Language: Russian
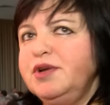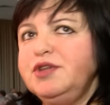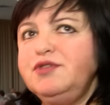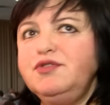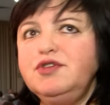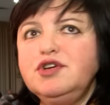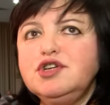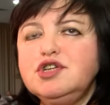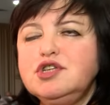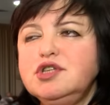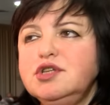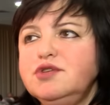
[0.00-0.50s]

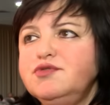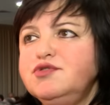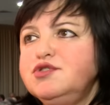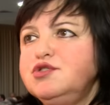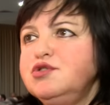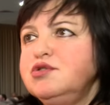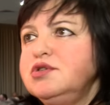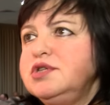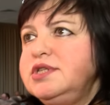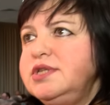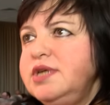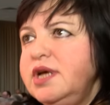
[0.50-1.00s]
подвешены в
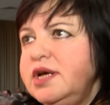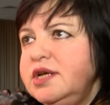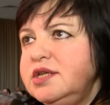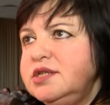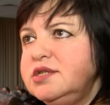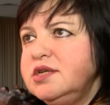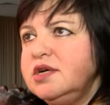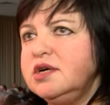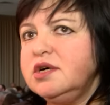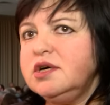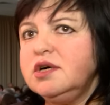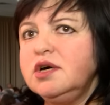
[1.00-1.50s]

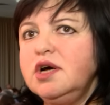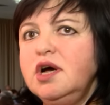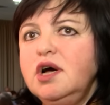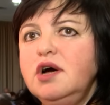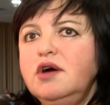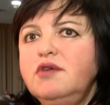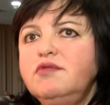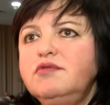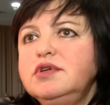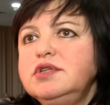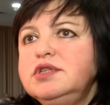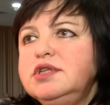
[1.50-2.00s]
соцсетях,
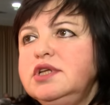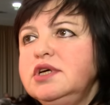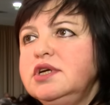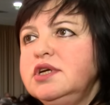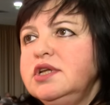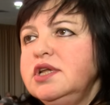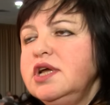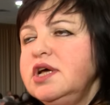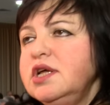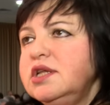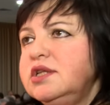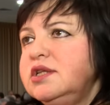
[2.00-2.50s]
в
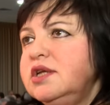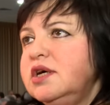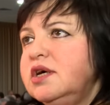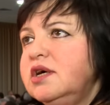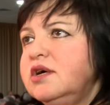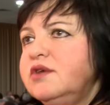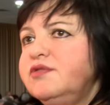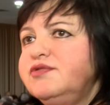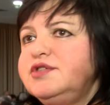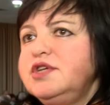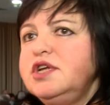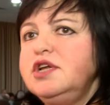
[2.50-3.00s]

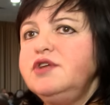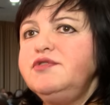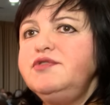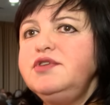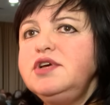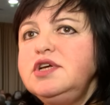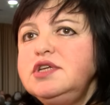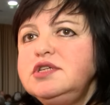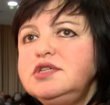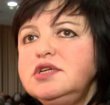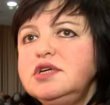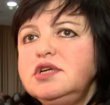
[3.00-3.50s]
интернетах, в
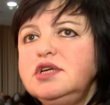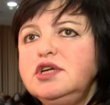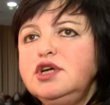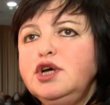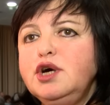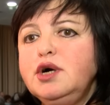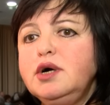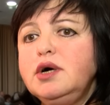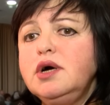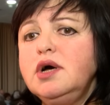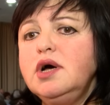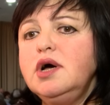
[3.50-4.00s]

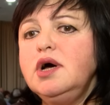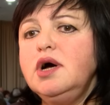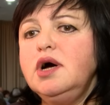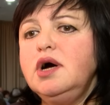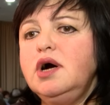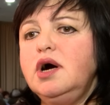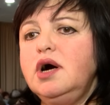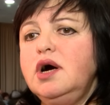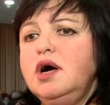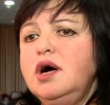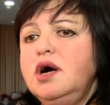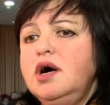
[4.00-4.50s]
телевидениях,
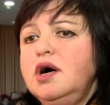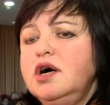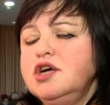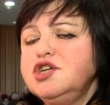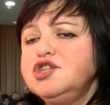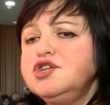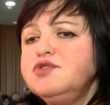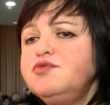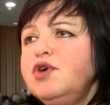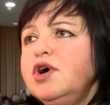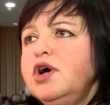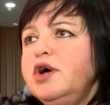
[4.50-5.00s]
а
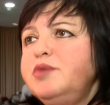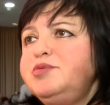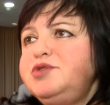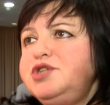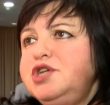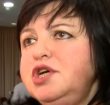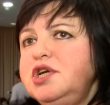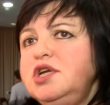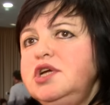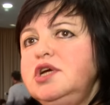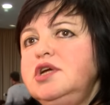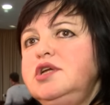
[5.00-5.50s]
живое
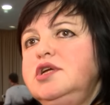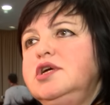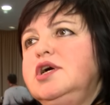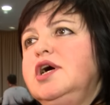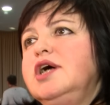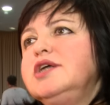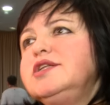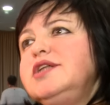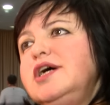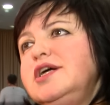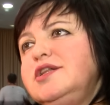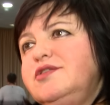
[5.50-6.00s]
общение
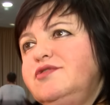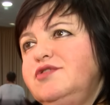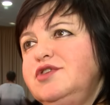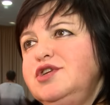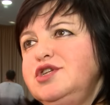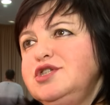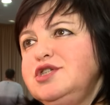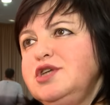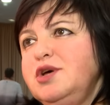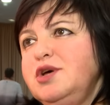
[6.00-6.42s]
никогда этого не